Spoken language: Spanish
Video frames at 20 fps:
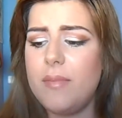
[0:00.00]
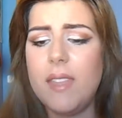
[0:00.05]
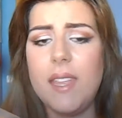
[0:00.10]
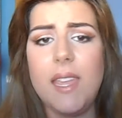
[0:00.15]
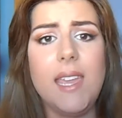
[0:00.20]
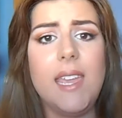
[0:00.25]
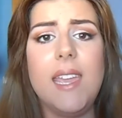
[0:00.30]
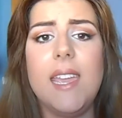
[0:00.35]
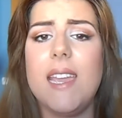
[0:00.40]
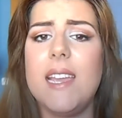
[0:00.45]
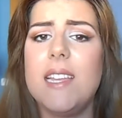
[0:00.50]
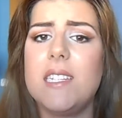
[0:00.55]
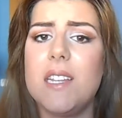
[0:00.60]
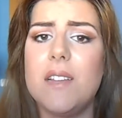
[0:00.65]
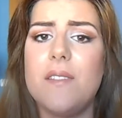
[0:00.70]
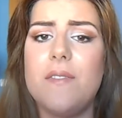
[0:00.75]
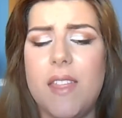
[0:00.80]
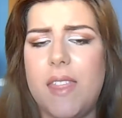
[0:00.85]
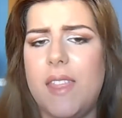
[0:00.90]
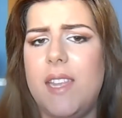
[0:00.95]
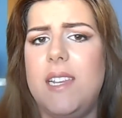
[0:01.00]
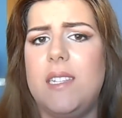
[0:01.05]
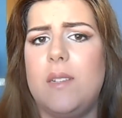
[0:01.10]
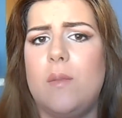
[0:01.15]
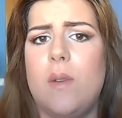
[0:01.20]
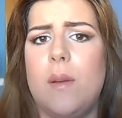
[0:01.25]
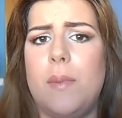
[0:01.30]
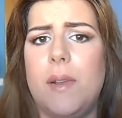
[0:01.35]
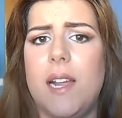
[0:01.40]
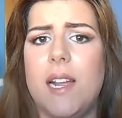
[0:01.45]
Y es
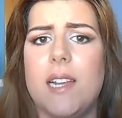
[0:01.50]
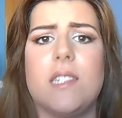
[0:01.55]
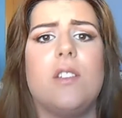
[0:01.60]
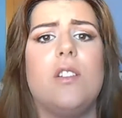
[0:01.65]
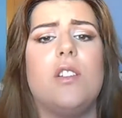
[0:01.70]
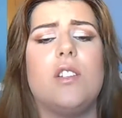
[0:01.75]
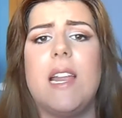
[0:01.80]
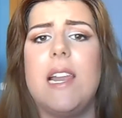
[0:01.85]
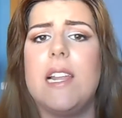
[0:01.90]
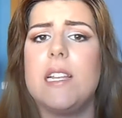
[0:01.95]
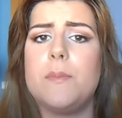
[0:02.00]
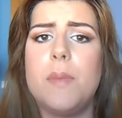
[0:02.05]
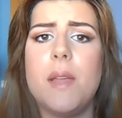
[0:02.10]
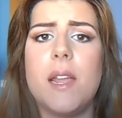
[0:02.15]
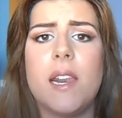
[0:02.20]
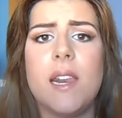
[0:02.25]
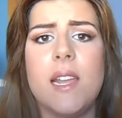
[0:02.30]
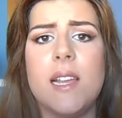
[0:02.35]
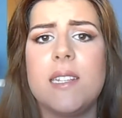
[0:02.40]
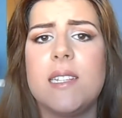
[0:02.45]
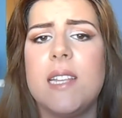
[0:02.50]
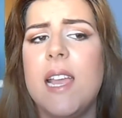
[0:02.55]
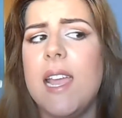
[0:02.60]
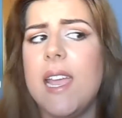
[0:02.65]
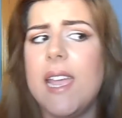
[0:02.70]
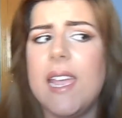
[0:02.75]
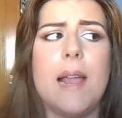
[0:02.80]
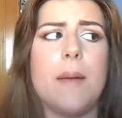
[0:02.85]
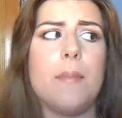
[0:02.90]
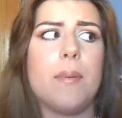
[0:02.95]
facilísimo aplicárselo, o sea, las piernas
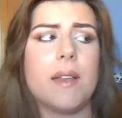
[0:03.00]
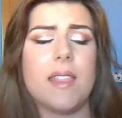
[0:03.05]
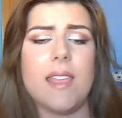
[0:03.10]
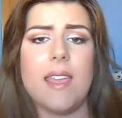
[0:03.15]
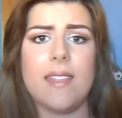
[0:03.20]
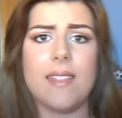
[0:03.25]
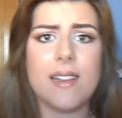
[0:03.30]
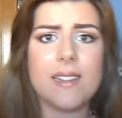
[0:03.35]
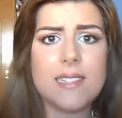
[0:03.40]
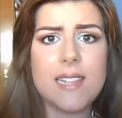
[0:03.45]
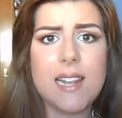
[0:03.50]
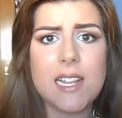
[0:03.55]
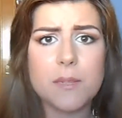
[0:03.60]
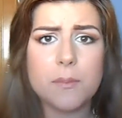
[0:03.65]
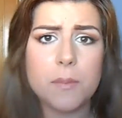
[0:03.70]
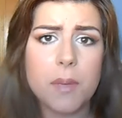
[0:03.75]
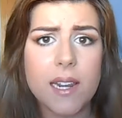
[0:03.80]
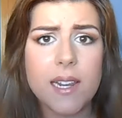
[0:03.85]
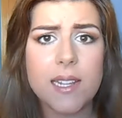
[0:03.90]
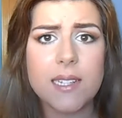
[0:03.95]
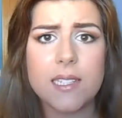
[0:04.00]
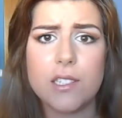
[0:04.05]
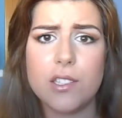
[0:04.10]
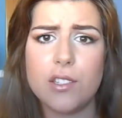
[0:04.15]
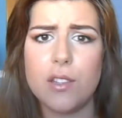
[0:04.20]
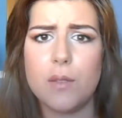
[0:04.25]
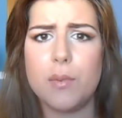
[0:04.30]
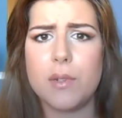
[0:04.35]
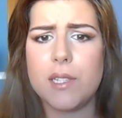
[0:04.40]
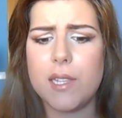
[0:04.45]
y la parte detrás de las piernas, que es
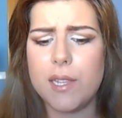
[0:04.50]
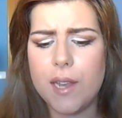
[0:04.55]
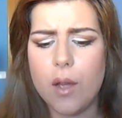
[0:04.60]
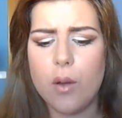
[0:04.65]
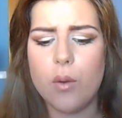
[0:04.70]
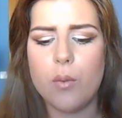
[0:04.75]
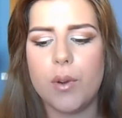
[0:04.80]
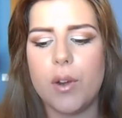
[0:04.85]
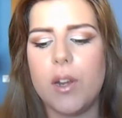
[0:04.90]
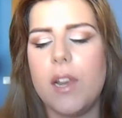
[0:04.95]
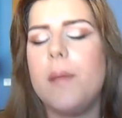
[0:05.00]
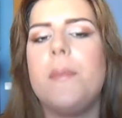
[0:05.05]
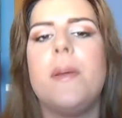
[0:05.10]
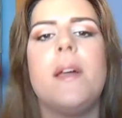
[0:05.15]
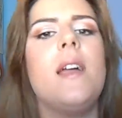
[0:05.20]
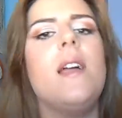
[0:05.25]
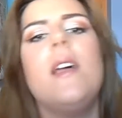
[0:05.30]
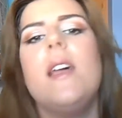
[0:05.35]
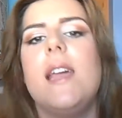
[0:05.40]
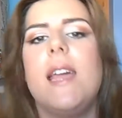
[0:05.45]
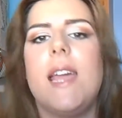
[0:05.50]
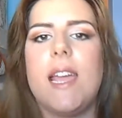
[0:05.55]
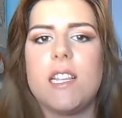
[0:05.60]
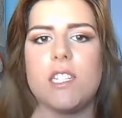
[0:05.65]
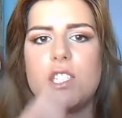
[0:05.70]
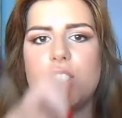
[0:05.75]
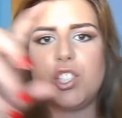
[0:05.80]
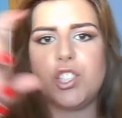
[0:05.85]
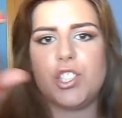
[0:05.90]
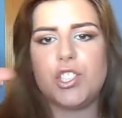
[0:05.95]
donde puedes tener algún problema,
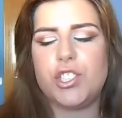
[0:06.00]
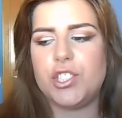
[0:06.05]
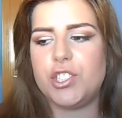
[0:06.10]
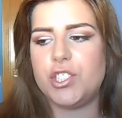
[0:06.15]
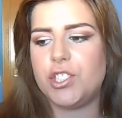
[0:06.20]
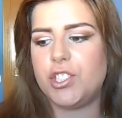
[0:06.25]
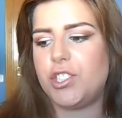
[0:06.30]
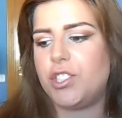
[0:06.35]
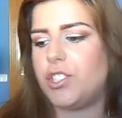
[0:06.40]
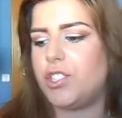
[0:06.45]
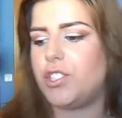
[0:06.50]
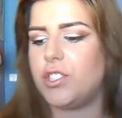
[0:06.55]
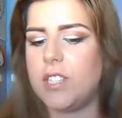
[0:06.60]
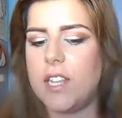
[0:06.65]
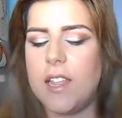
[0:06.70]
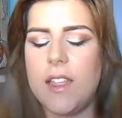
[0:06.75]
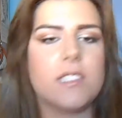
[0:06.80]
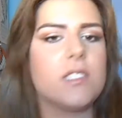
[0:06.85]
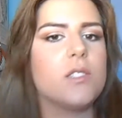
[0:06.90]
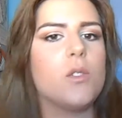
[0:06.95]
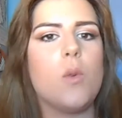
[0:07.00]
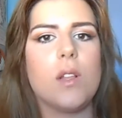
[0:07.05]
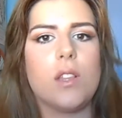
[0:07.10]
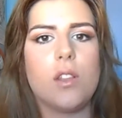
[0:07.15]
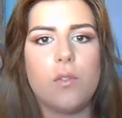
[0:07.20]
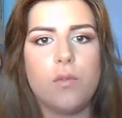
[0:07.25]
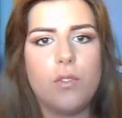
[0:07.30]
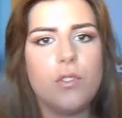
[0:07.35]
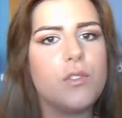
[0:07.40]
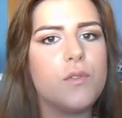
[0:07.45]
es le das
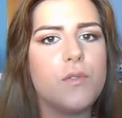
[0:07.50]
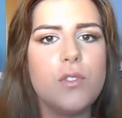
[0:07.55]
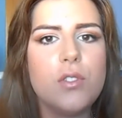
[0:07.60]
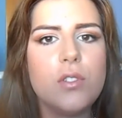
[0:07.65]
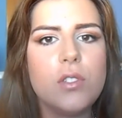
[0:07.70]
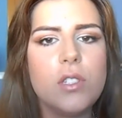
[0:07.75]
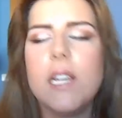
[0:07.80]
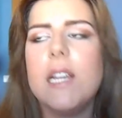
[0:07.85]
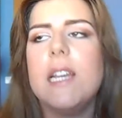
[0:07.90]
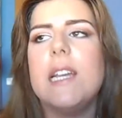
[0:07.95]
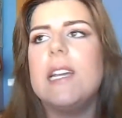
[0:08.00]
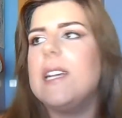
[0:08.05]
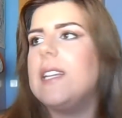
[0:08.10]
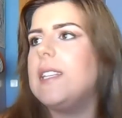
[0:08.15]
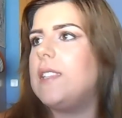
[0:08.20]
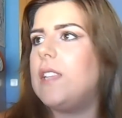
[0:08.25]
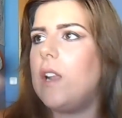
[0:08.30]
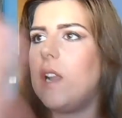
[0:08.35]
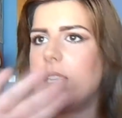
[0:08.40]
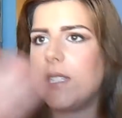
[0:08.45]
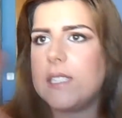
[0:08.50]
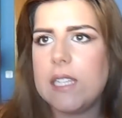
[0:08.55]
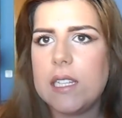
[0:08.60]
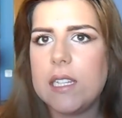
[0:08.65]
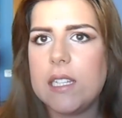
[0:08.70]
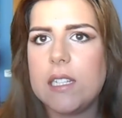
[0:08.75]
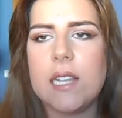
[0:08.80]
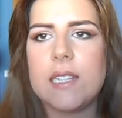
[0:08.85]
cuatro flus flus, te las tiendes